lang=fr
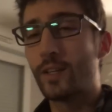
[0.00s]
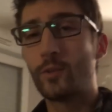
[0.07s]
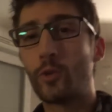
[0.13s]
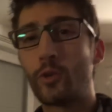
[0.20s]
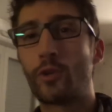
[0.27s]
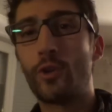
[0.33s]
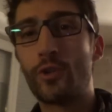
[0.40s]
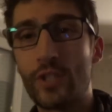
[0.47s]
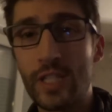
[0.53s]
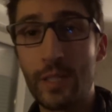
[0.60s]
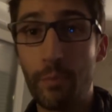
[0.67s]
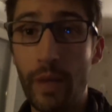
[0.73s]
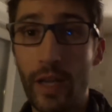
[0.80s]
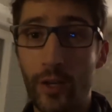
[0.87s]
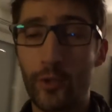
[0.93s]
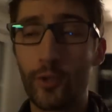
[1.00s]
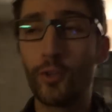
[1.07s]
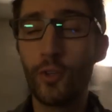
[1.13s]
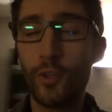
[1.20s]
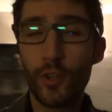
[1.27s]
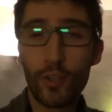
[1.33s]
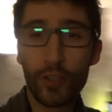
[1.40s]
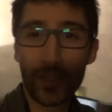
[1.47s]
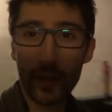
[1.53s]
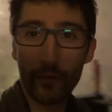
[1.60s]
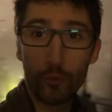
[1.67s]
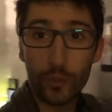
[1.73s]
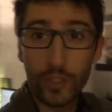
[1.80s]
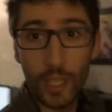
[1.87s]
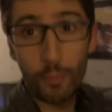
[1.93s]
Donc j'espère que ça
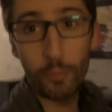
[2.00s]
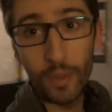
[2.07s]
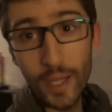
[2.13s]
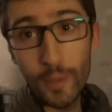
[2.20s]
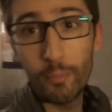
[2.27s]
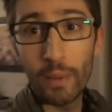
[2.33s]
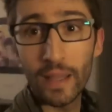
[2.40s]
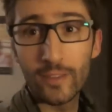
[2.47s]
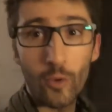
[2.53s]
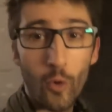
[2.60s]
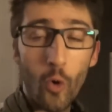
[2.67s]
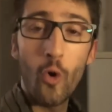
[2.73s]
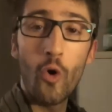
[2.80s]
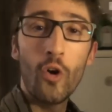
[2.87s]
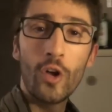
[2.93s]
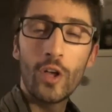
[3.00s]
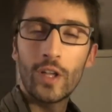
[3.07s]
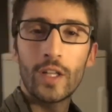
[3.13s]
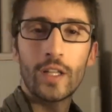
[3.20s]
vous déplaît pas trop.